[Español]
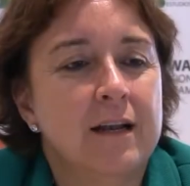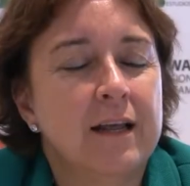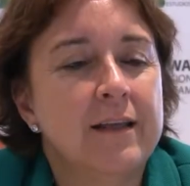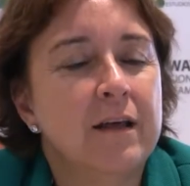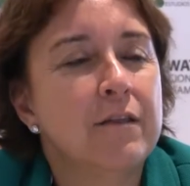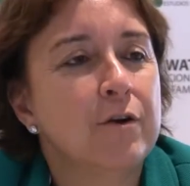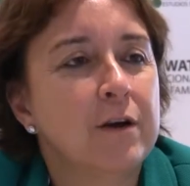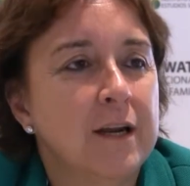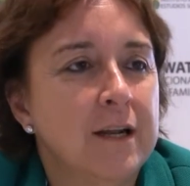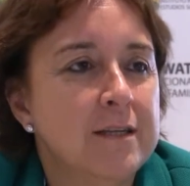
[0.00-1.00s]
la Dirección
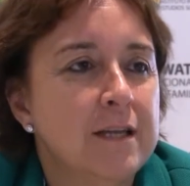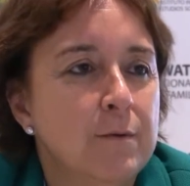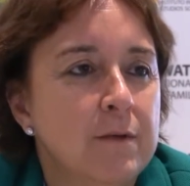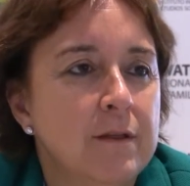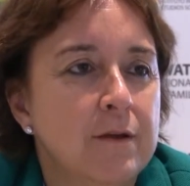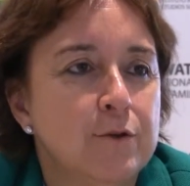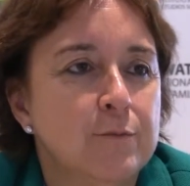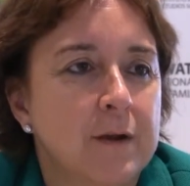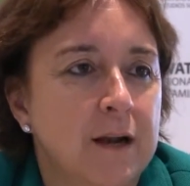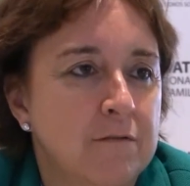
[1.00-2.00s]
General de
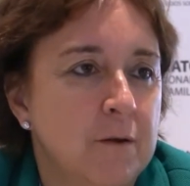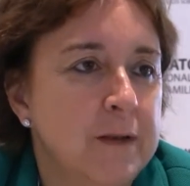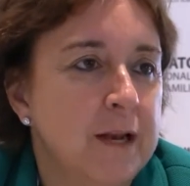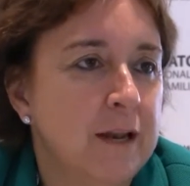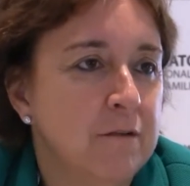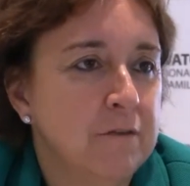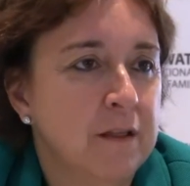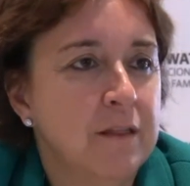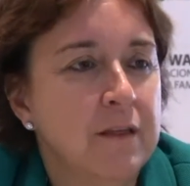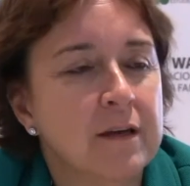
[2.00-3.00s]
Servicios para la Familia y la
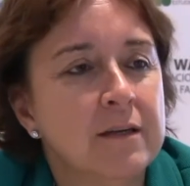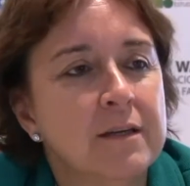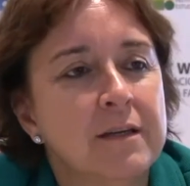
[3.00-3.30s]
Infancia,